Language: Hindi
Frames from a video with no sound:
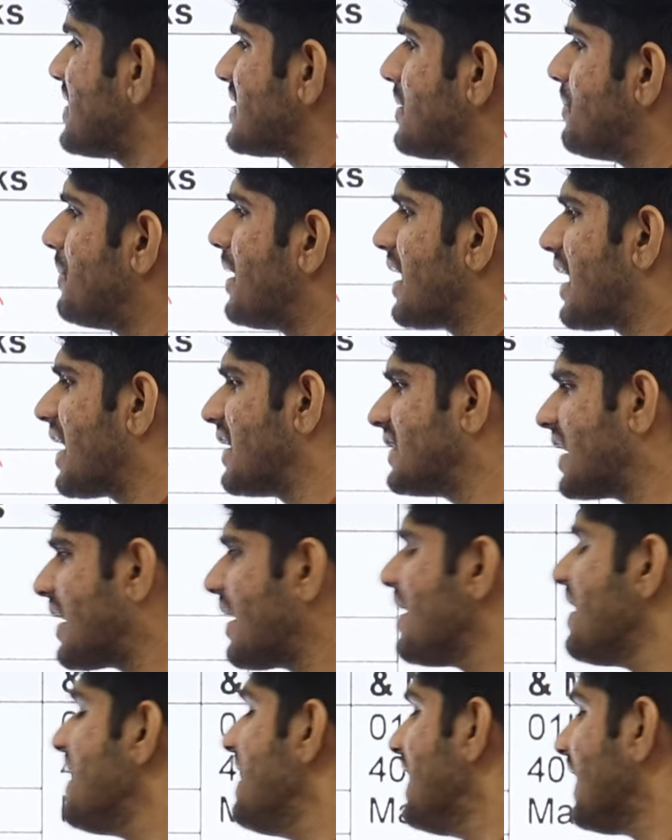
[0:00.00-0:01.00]
20 नंबर के
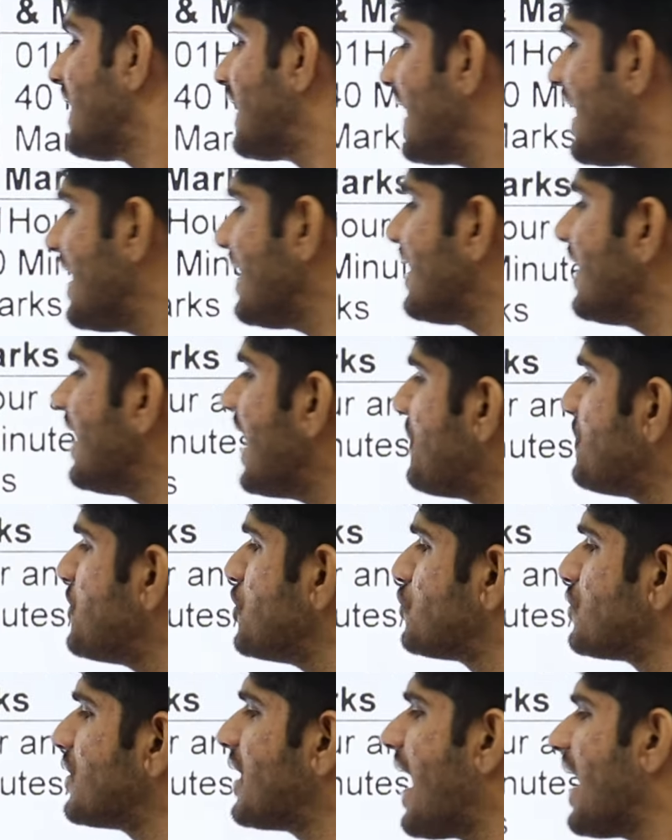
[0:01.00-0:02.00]
अंदर क्लैरिकल
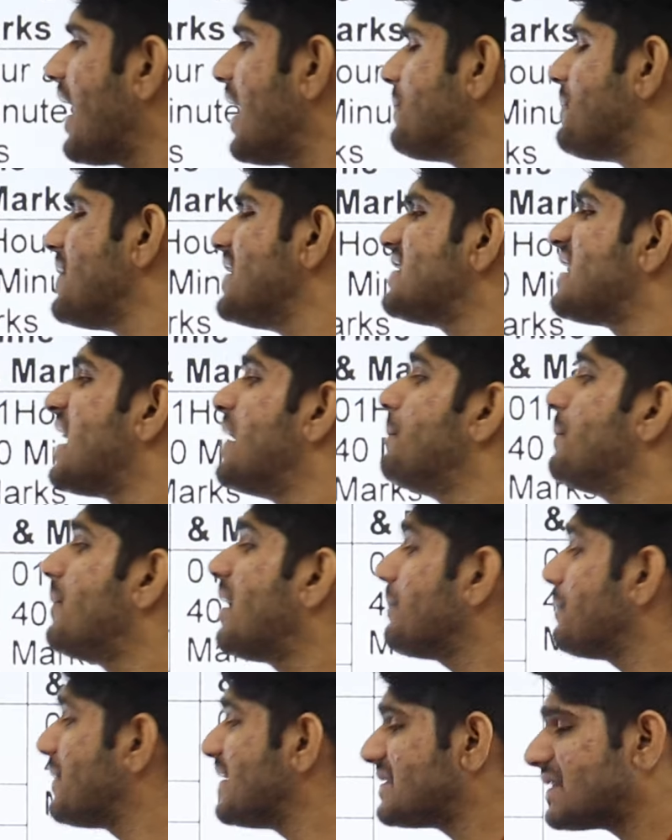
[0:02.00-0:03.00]
एप्टीट्यूड आएगा बीस का
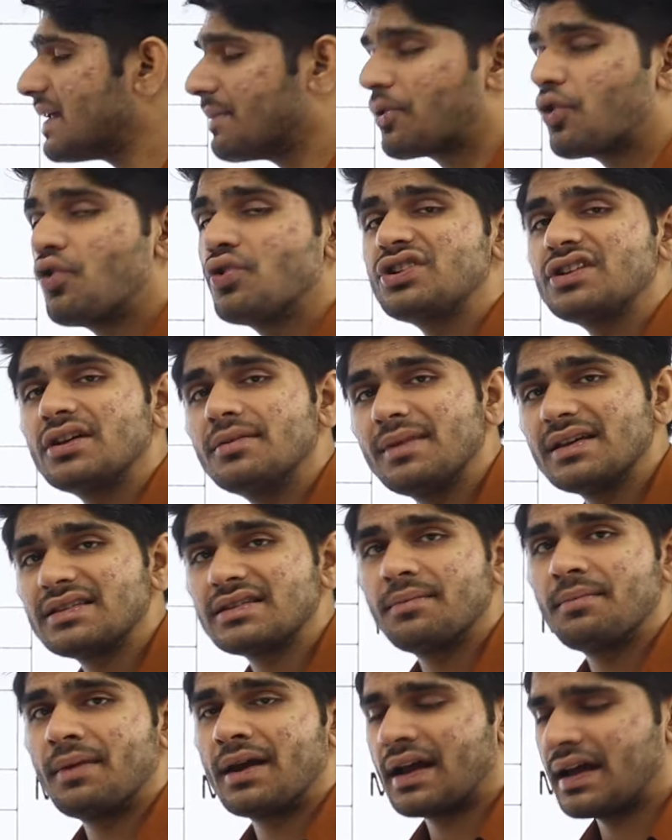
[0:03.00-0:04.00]
नंबर बीस क्वेश्चन
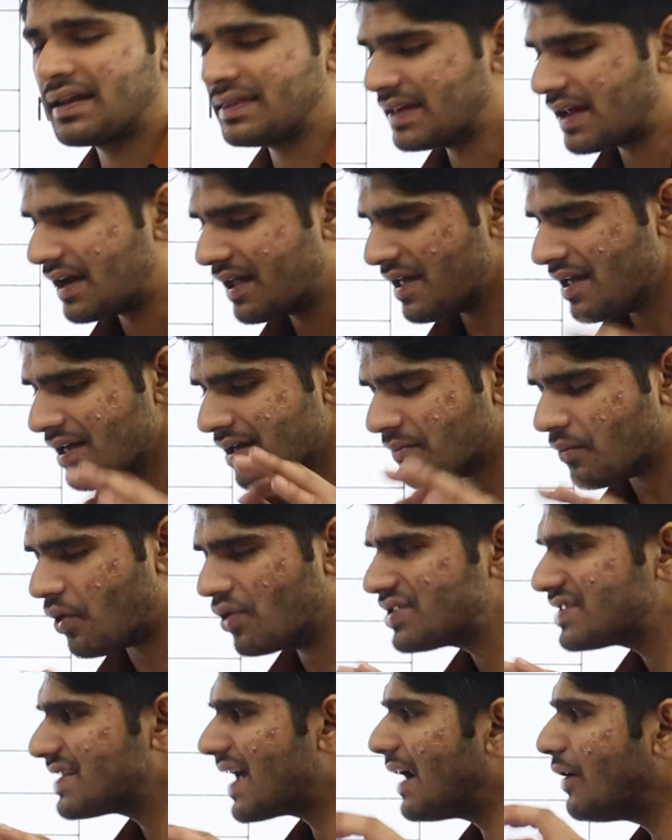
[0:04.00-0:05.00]
बीस नंबर के अंदर
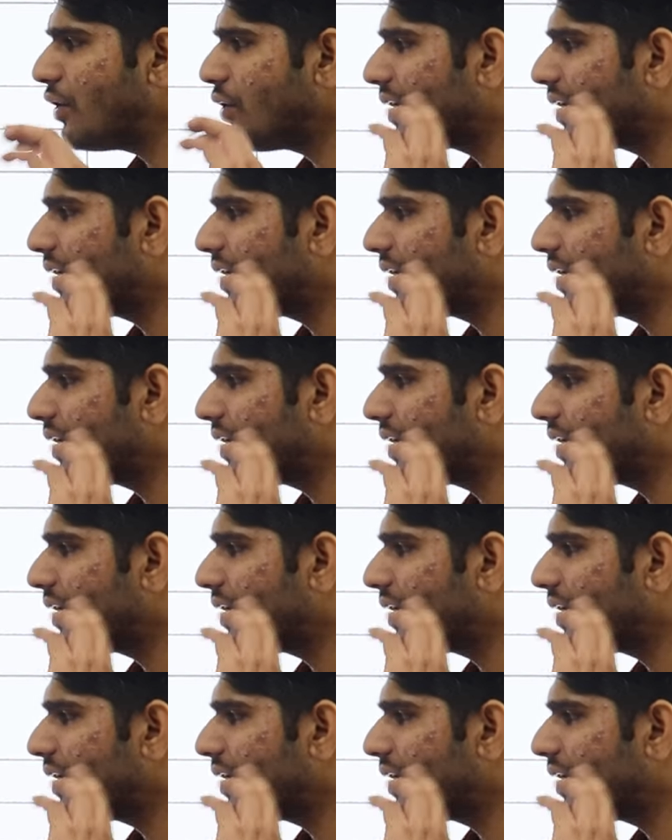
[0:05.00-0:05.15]
बहुत सारे